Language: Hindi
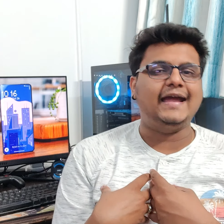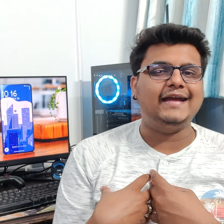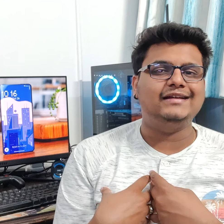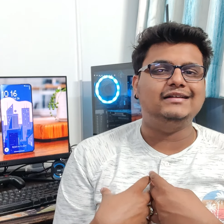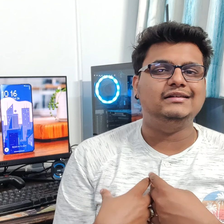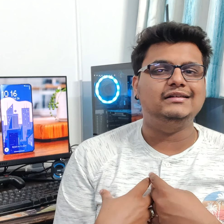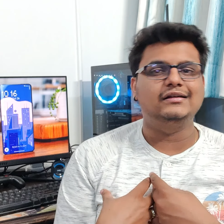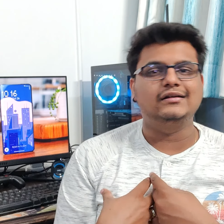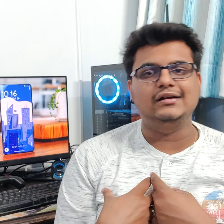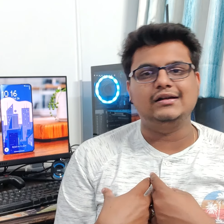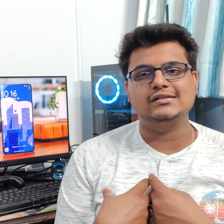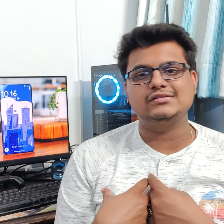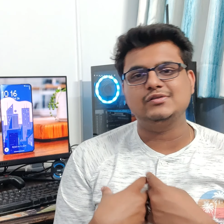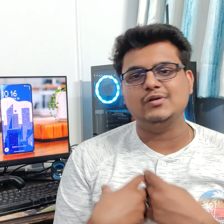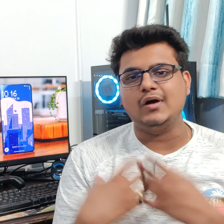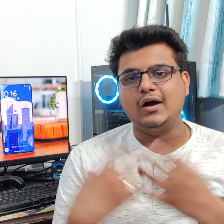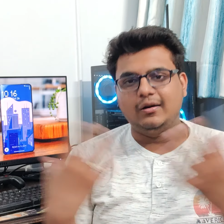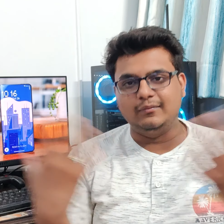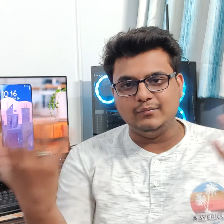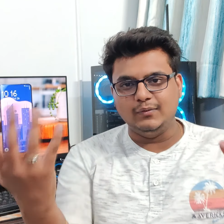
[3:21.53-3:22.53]
टेक नर्ड
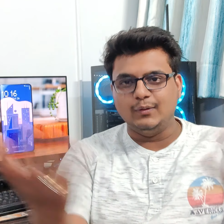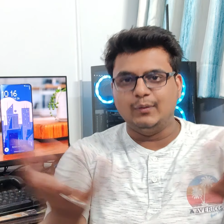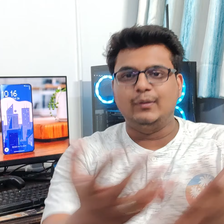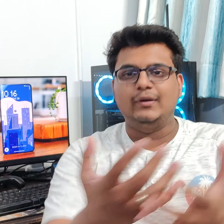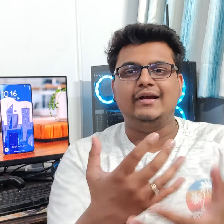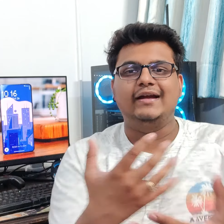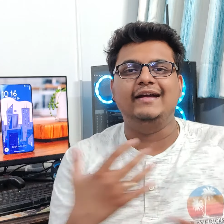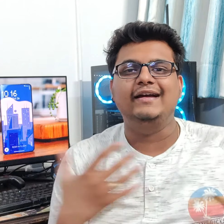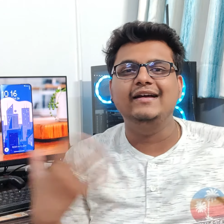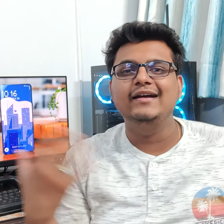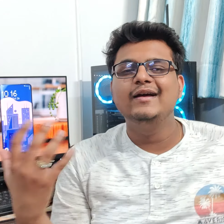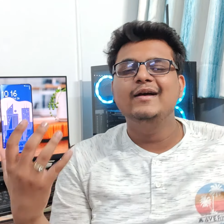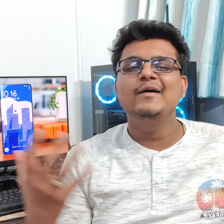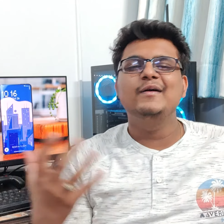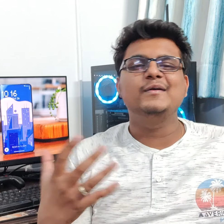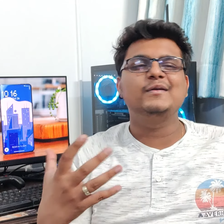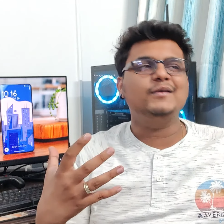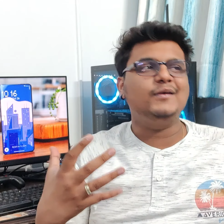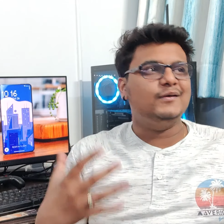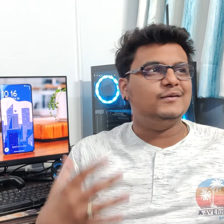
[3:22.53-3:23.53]
जो हम लोग हैं
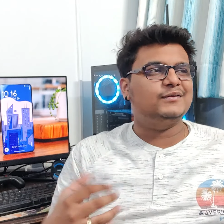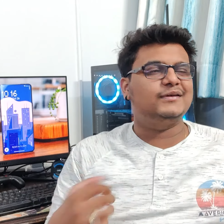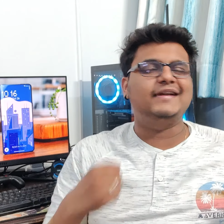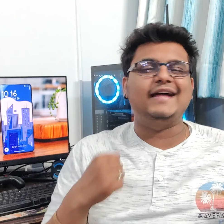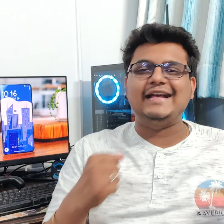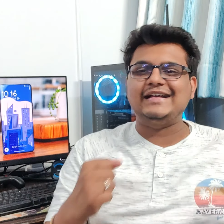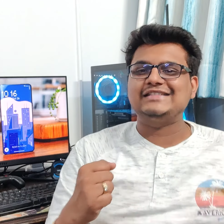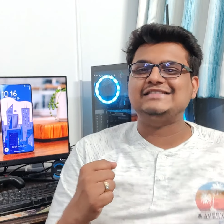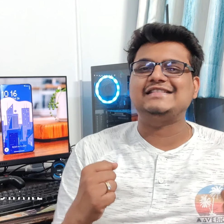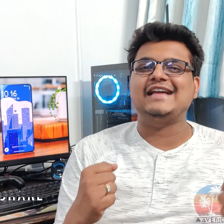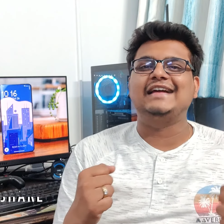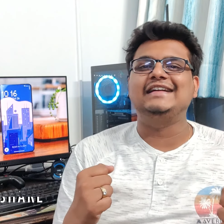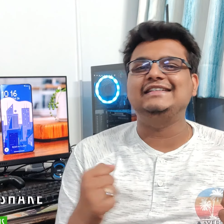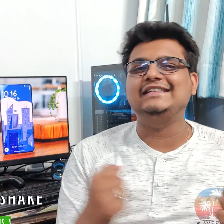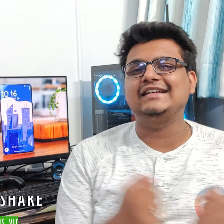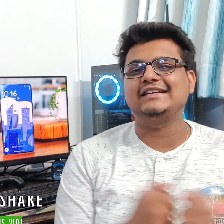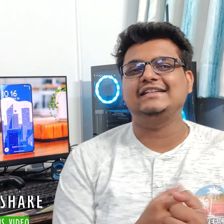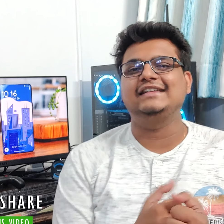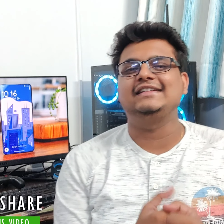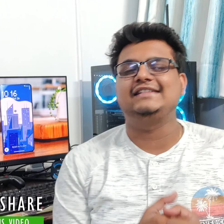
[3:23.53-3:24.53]
उनको थोड़ा एक्साइट
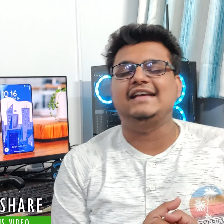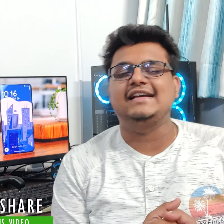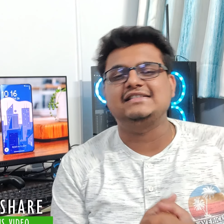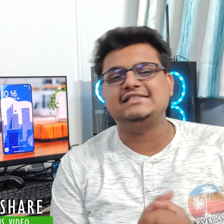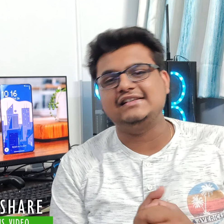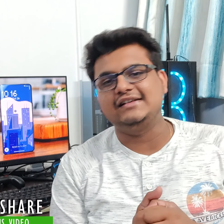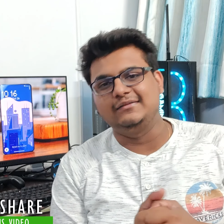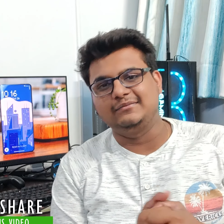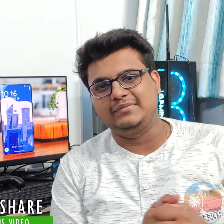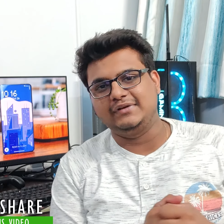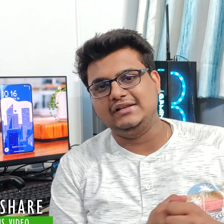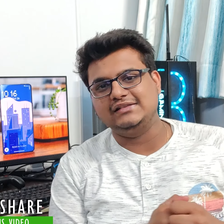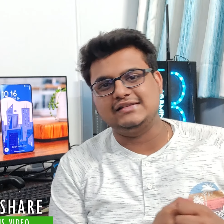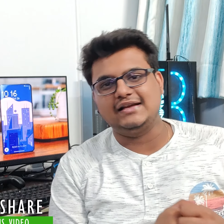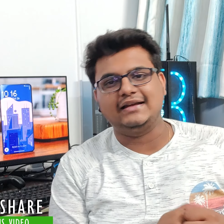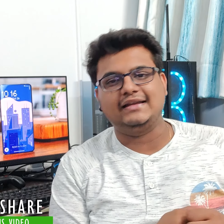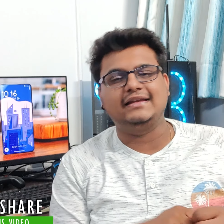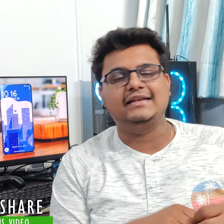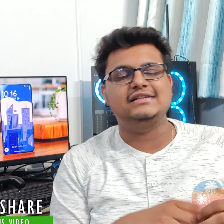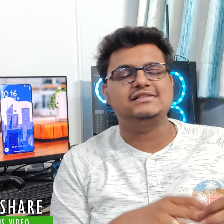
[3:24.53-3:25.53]
कर देती है ऐसी कंपनीज
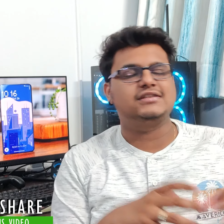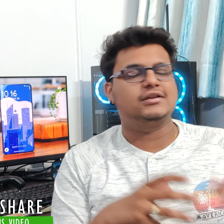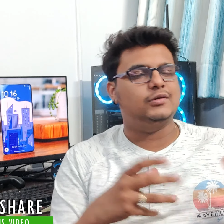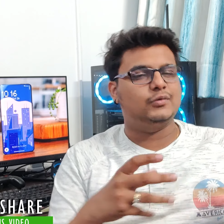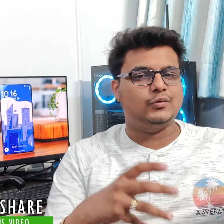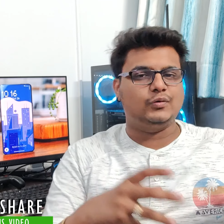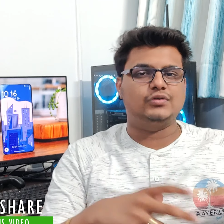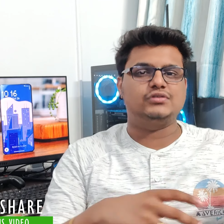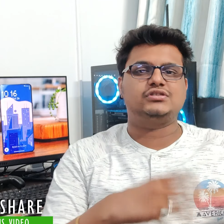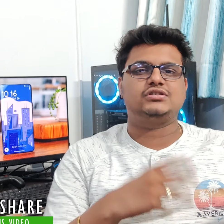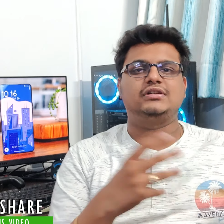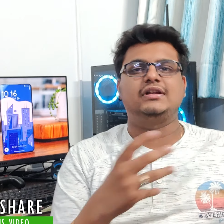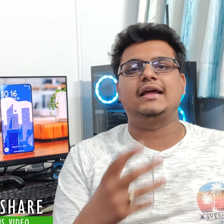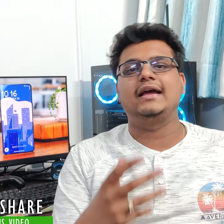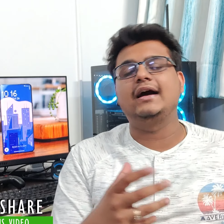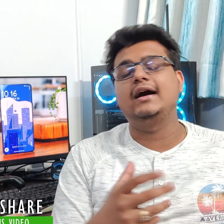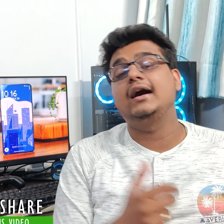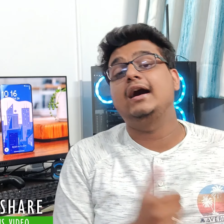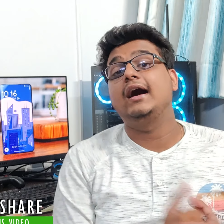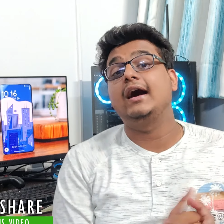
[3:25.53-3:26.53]
आके कि चलो कुछ
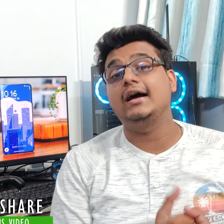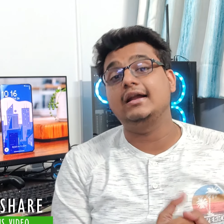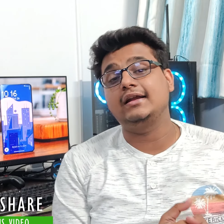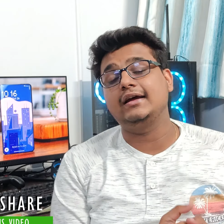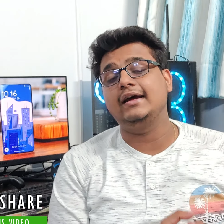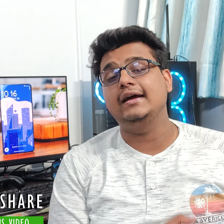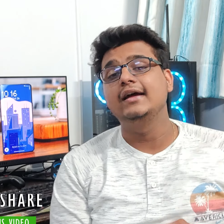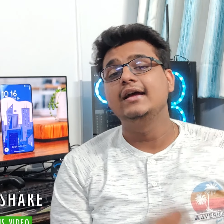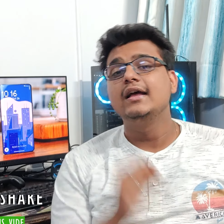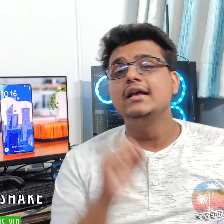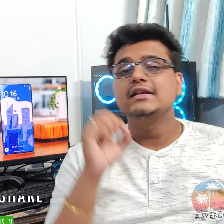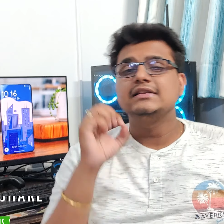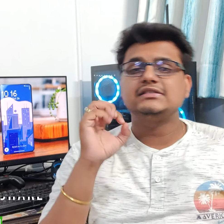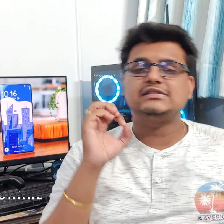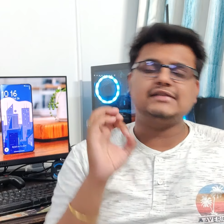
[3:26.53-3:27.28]
नया आ रहा है